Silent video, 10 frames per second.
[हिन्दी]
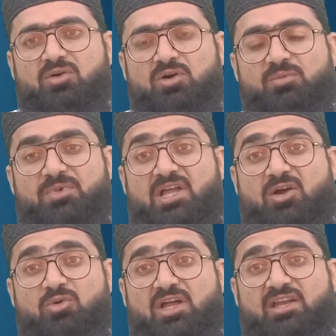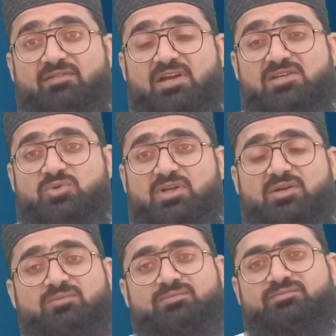और मजाक उड़ाने वाले जो है ना
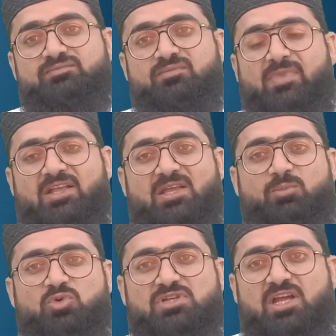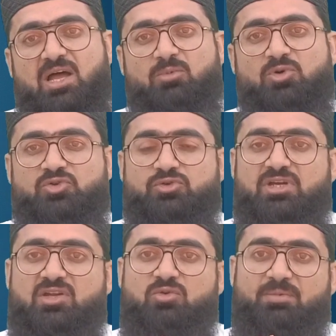जब दूसरे खामोश हो जाए
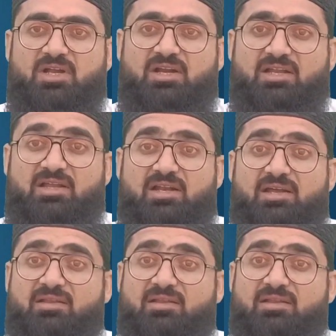ना तो फिर अल्लाह ताला